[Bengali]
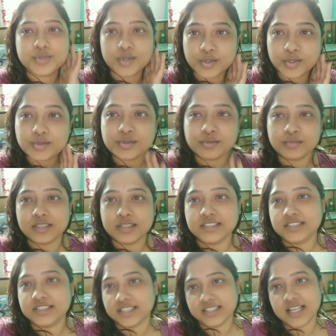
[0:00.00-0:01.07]
চলো
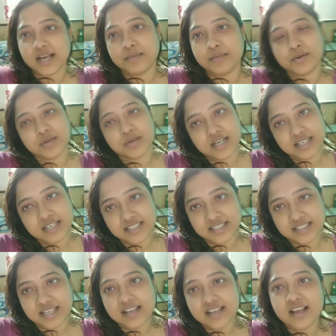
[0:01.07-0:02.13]
তোমাদের সাথে আবার ওখানে
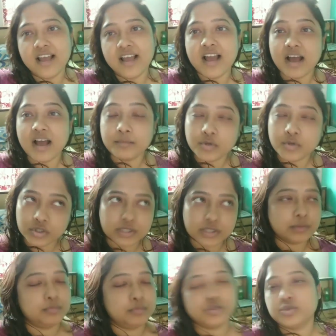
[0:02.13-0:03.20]
গিয়ে আমি কথা
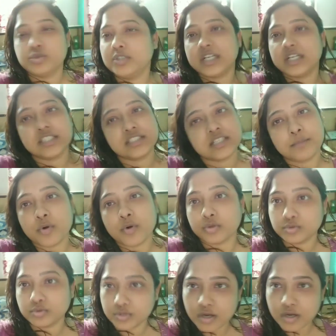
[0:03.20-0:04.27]
বলবো শরীরটা আজকে আমার
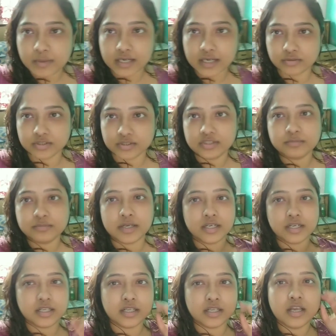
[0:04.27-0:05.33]
অতটাও ভালো নেই
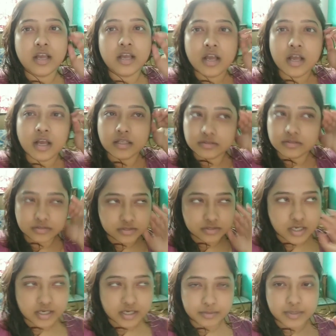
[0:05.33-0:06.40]
মানে
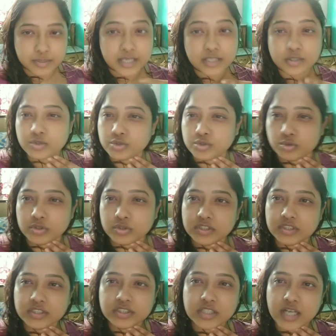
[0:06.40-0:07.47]
একই তো
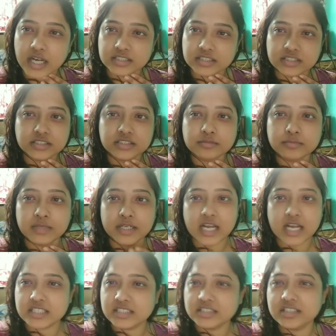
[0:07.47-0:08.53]
সর্দি কাশি মানে
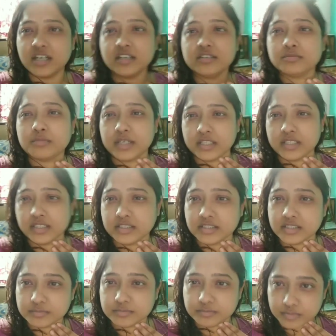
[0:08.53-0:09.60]
কাশি না মানে এই
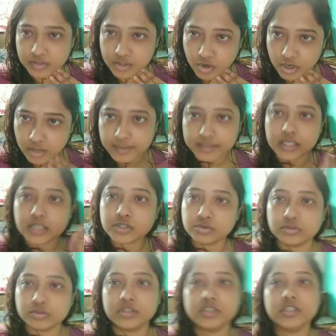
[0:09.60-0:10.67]
যে মানে গলা ব্যথা
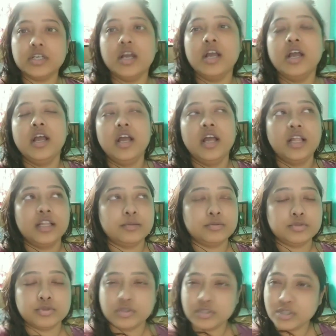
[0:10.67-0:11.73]
সর্দি তবে
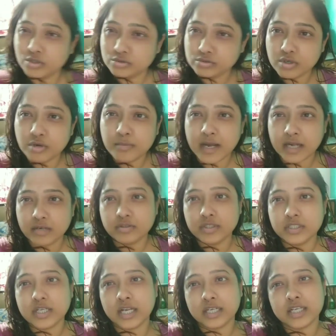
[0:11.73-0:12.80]
শরীরটা অতটাও ভালো
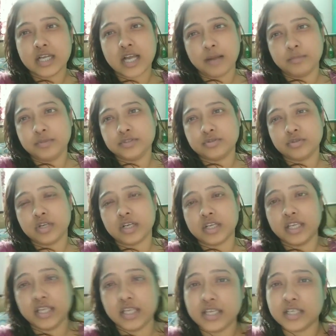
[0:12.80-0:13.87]
নেই কালকে কাবলি ছোলা
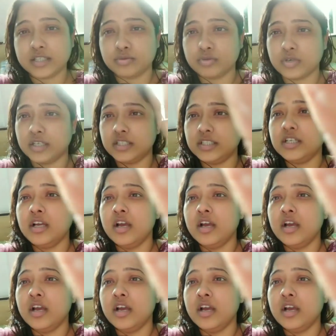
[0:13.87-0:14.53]
খেয়ে একটুখানি